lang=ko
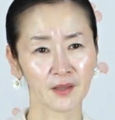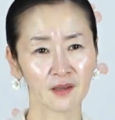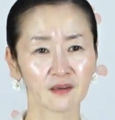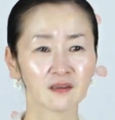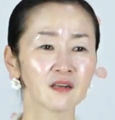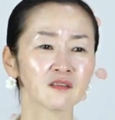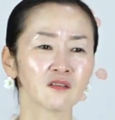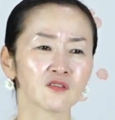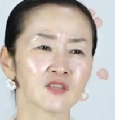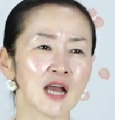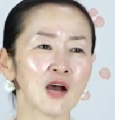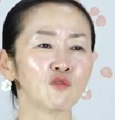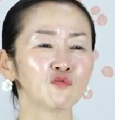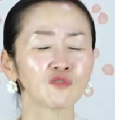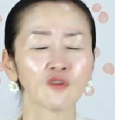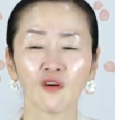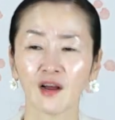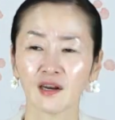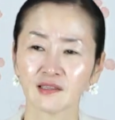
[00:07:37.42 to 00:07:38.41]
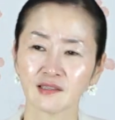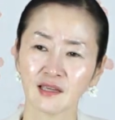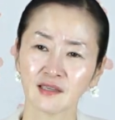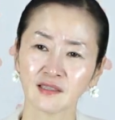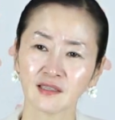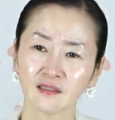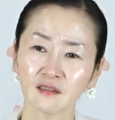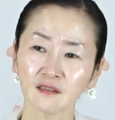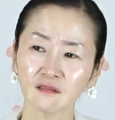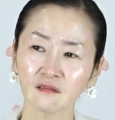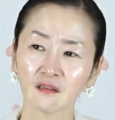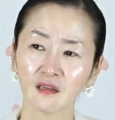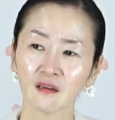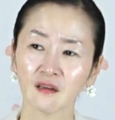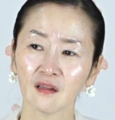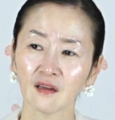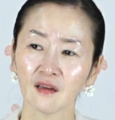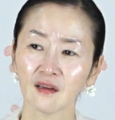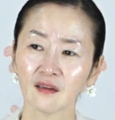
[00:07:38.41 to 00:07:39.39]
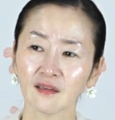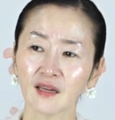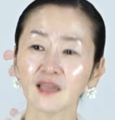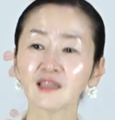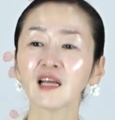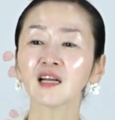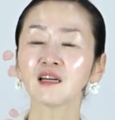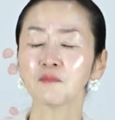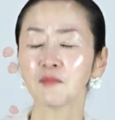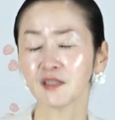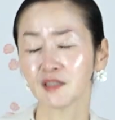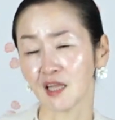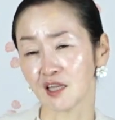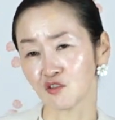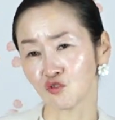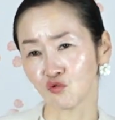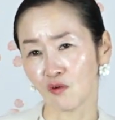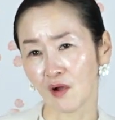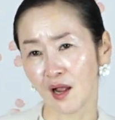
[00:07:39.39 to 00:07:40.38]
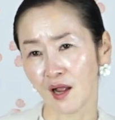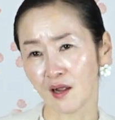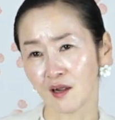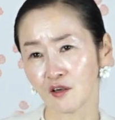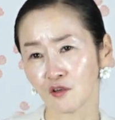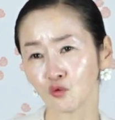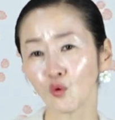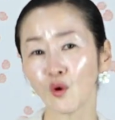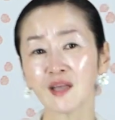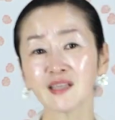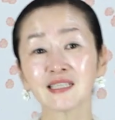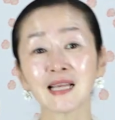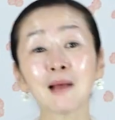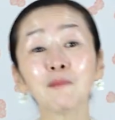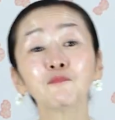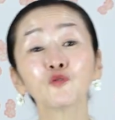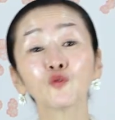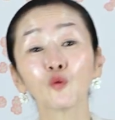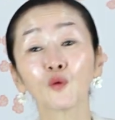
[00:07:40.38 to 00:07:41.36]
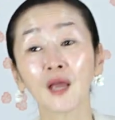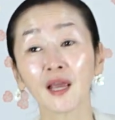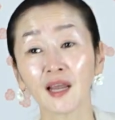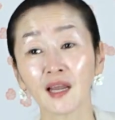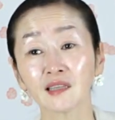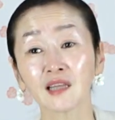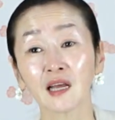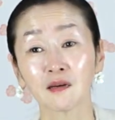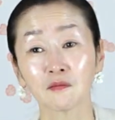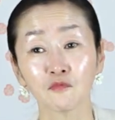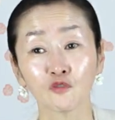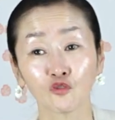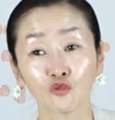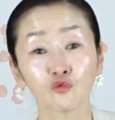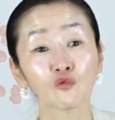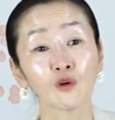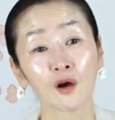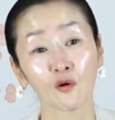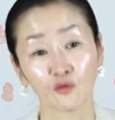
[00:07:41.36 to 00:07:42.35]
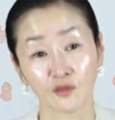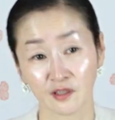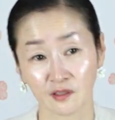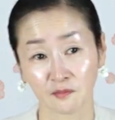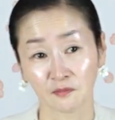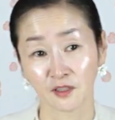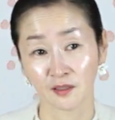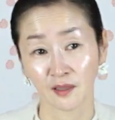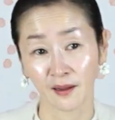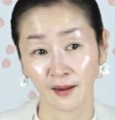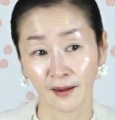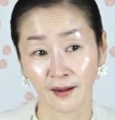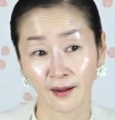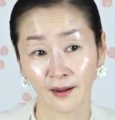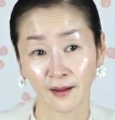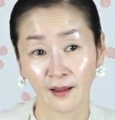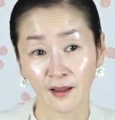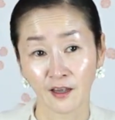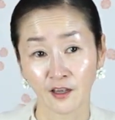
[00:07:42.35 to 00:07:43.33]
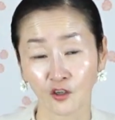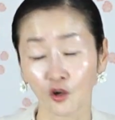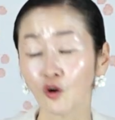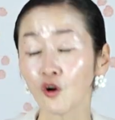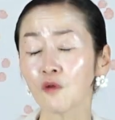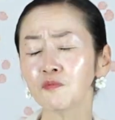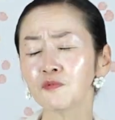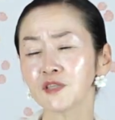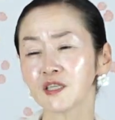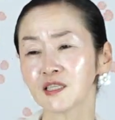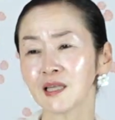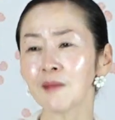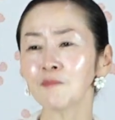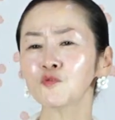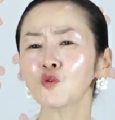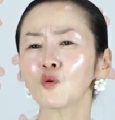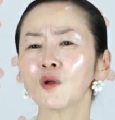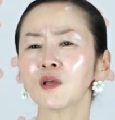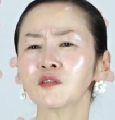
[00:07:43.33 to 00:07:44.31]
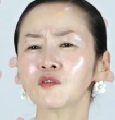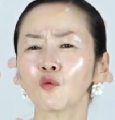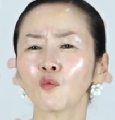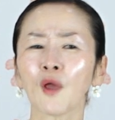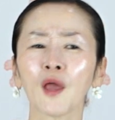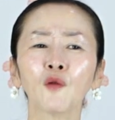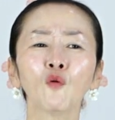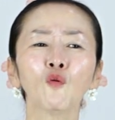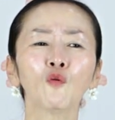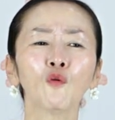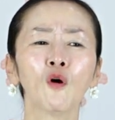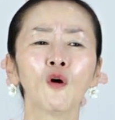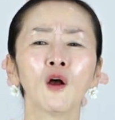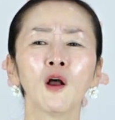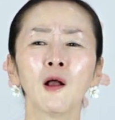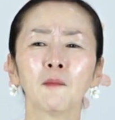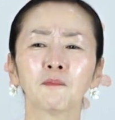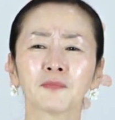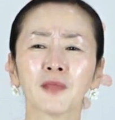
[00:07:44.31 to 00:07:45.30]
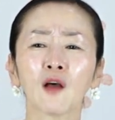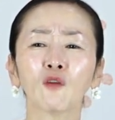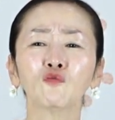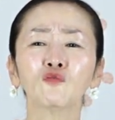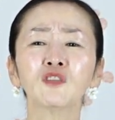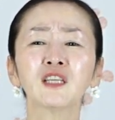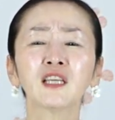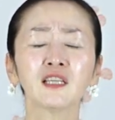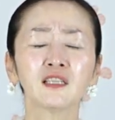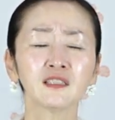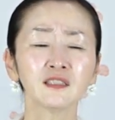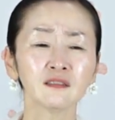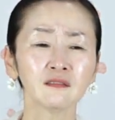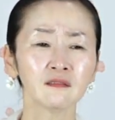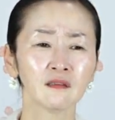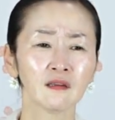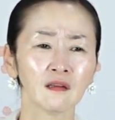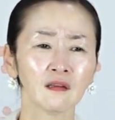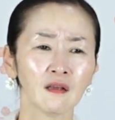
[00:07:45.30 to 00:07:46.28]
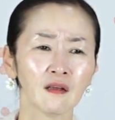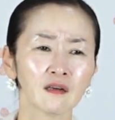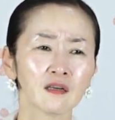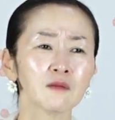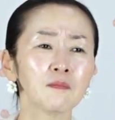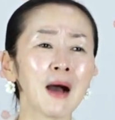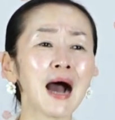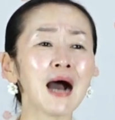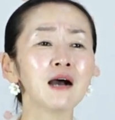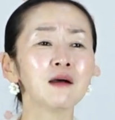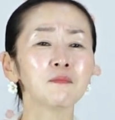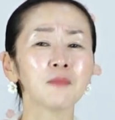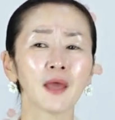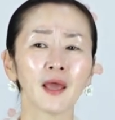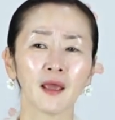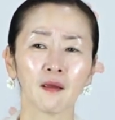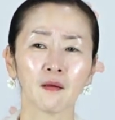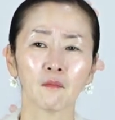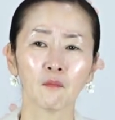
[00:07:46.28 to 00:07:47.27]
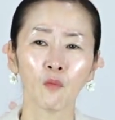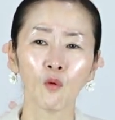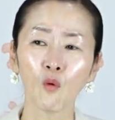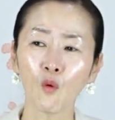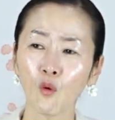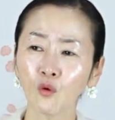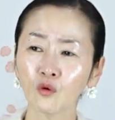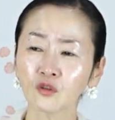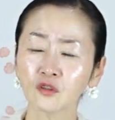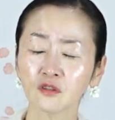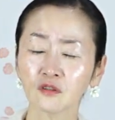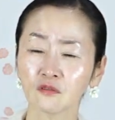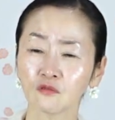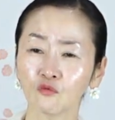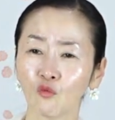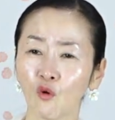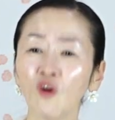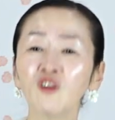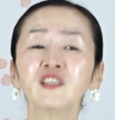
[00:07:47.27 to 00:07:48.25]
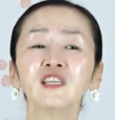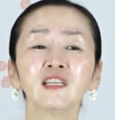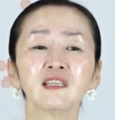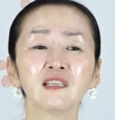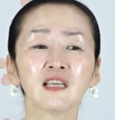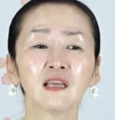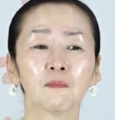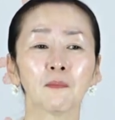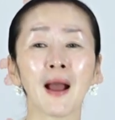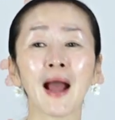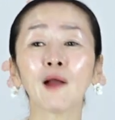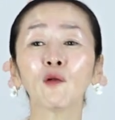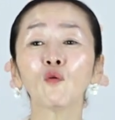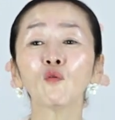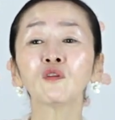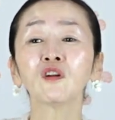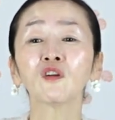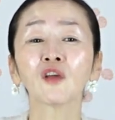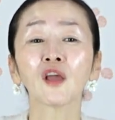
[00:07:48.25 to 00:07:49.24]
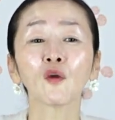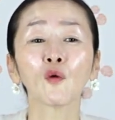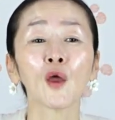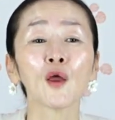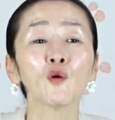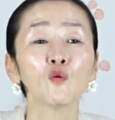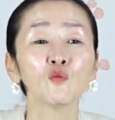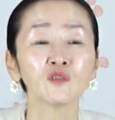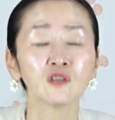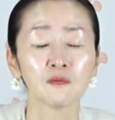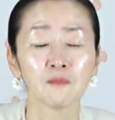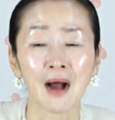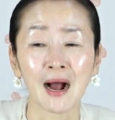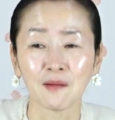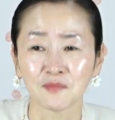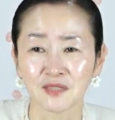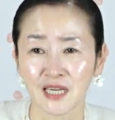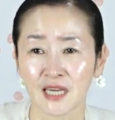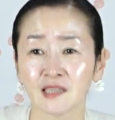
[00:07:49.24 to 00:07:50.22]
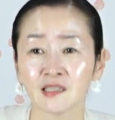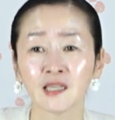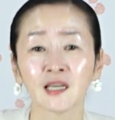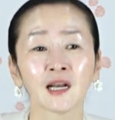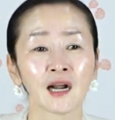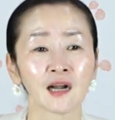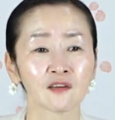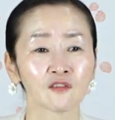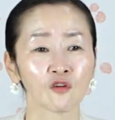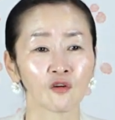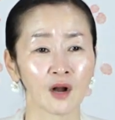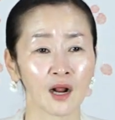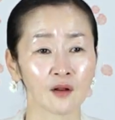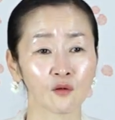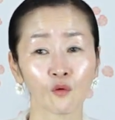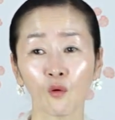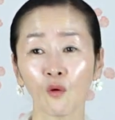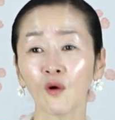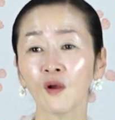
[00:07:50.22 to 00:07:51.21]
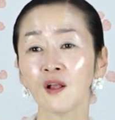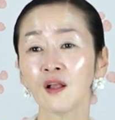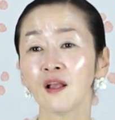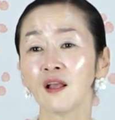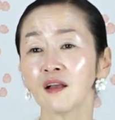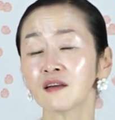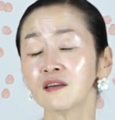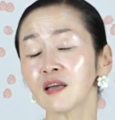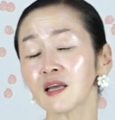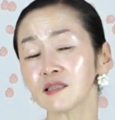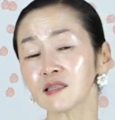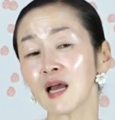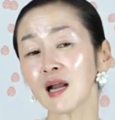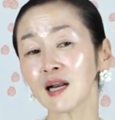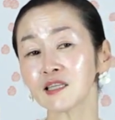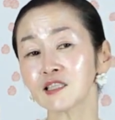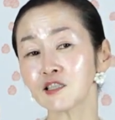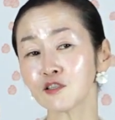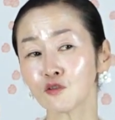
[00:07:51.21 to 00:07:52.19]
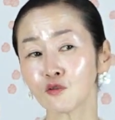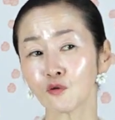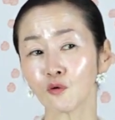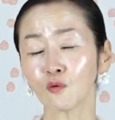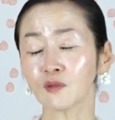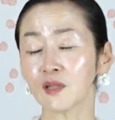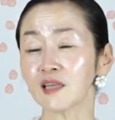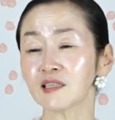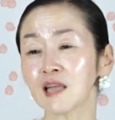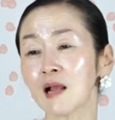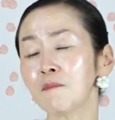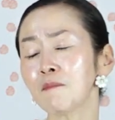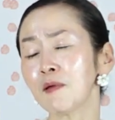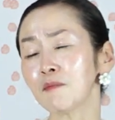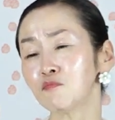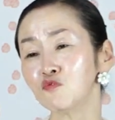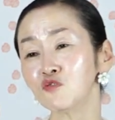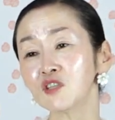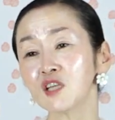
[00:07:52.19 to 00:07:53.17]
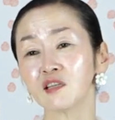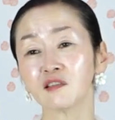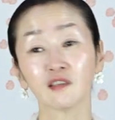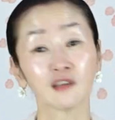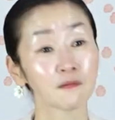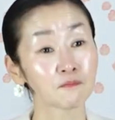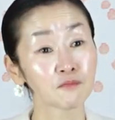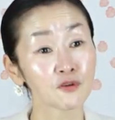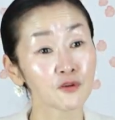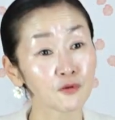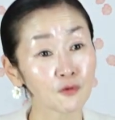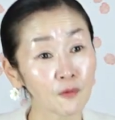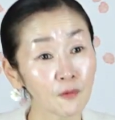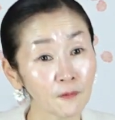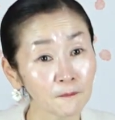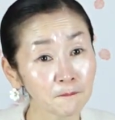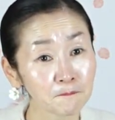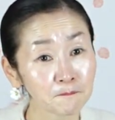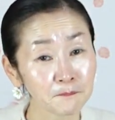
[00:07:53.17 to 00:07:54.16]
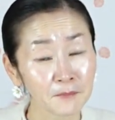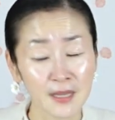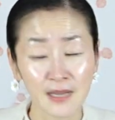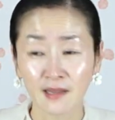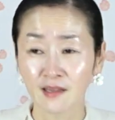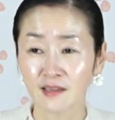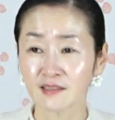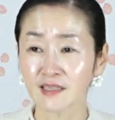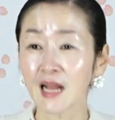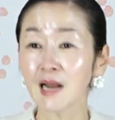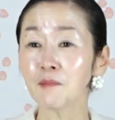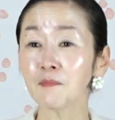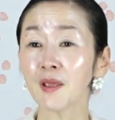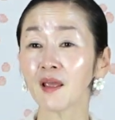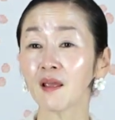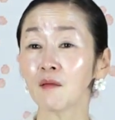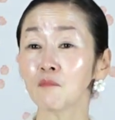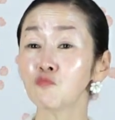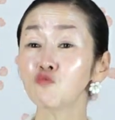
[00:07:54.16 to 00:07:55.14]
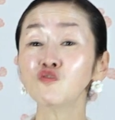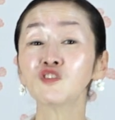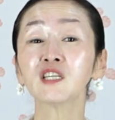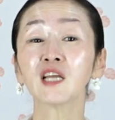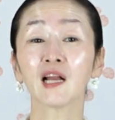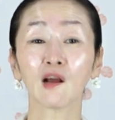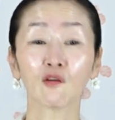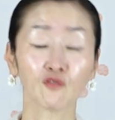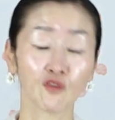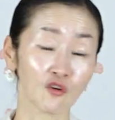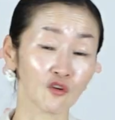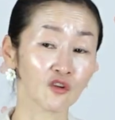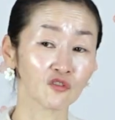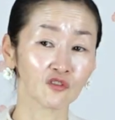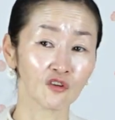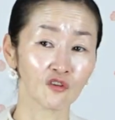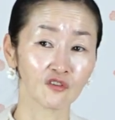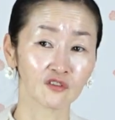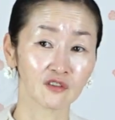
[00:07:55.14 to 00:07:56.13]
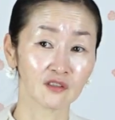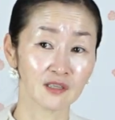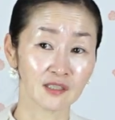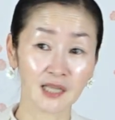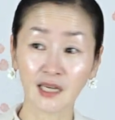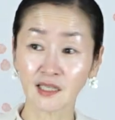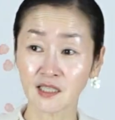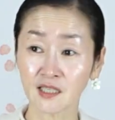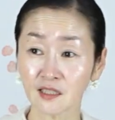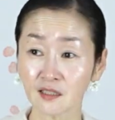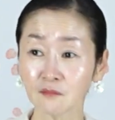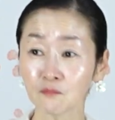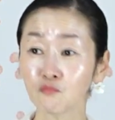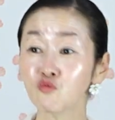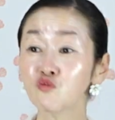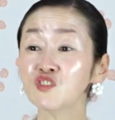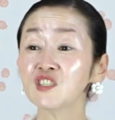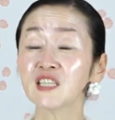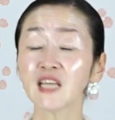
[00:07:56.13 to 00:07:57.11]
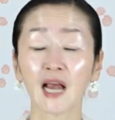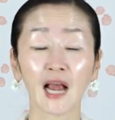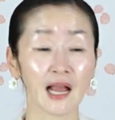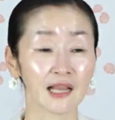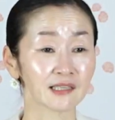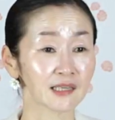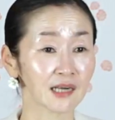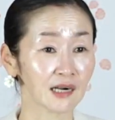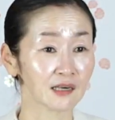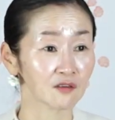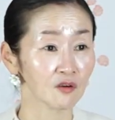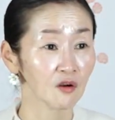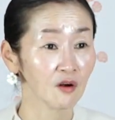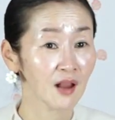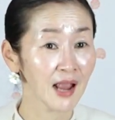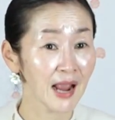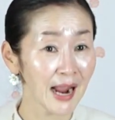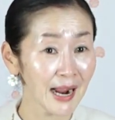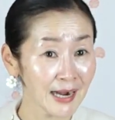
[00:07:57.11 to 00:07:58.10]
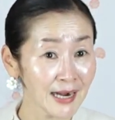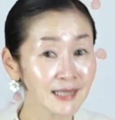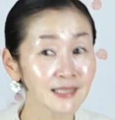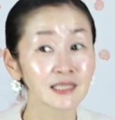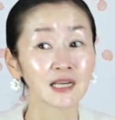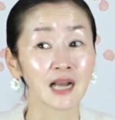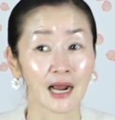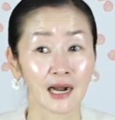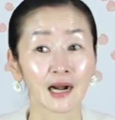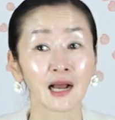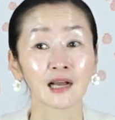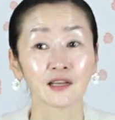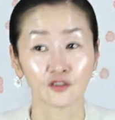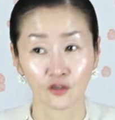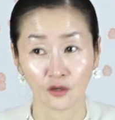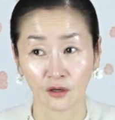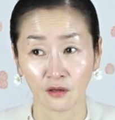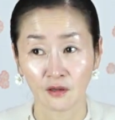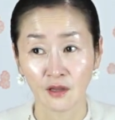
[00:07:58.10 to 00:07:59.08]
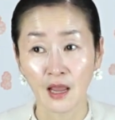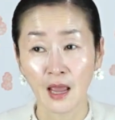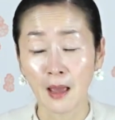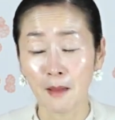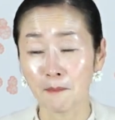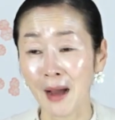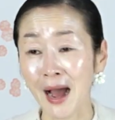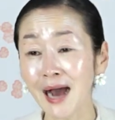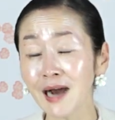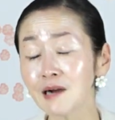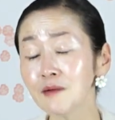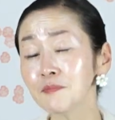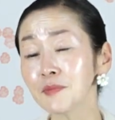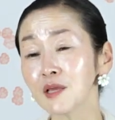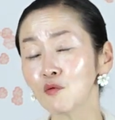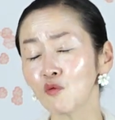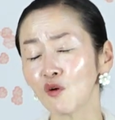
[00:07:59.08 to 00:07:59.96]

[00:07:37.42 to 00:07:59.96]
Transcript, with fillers: 그래서 자원성가는 사실은 깨달음의 대중화 또한 삶 속의 깨달음을 추구하고 있습니다. 여러분이 삶 속에서 괴롭다고 느끼는 그 마음의 모든 원인이 바로 그렇게 괴로운 그 마음 자체라는 걸 알고 그게 사라질수록 내 삶의 문제들이 풀리고 삶의 문제라고 여겼던 것들이 사실은 문제가 아니라는 걸 하나씩 알아가죠. 마음이